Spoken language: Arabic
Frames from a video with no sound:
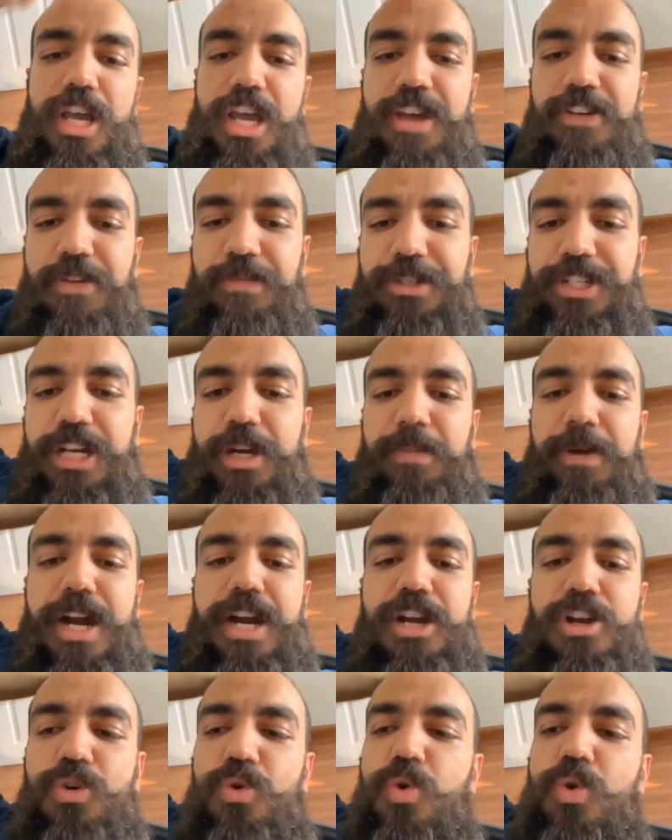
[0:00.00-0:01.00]
فهمتي كنبقى
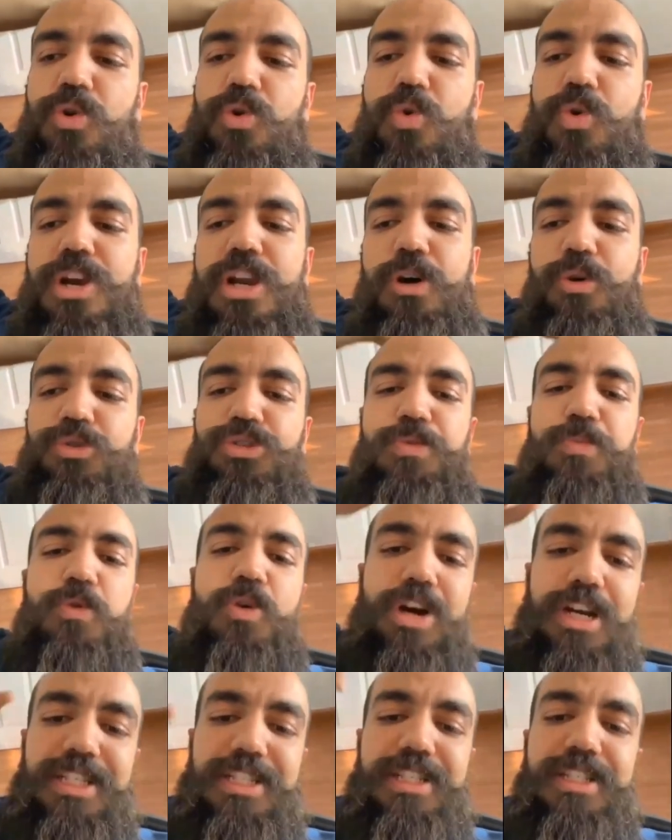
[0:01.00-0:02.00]
كنقول كل
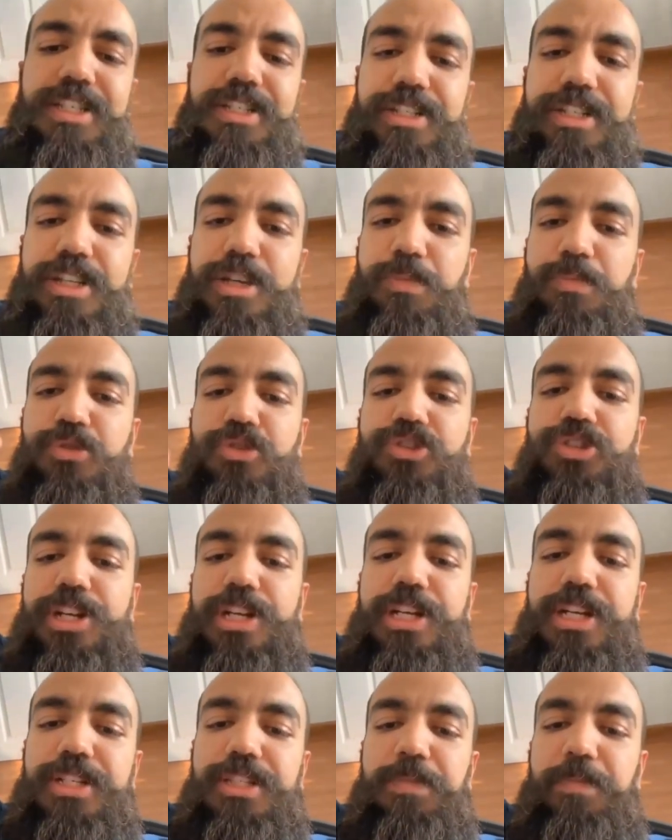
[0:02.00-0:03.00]
اسبوع خصني نزيد البيدجي
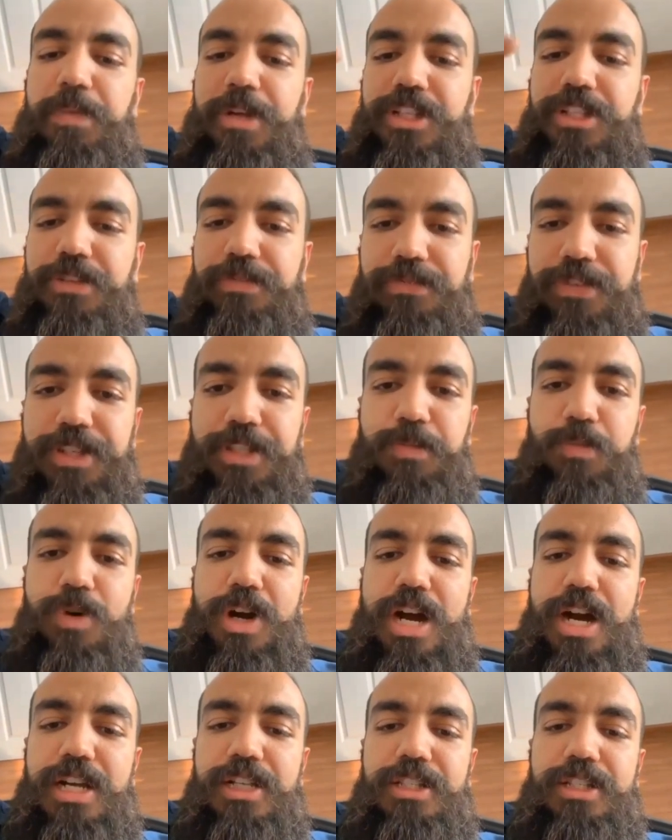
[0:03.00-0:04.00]
اللي كنسباندي آه، في فيسبوك
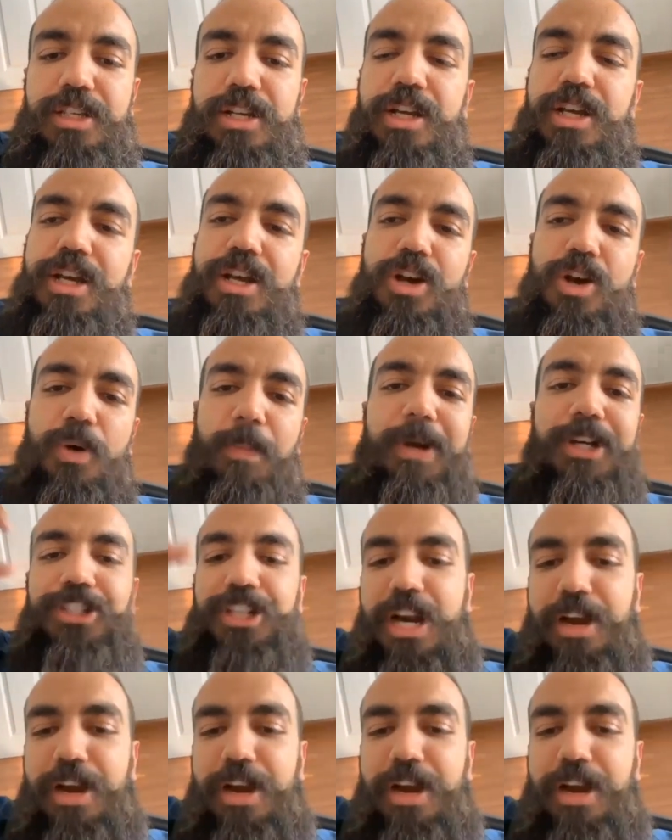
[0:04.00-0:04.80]
ات ب 10%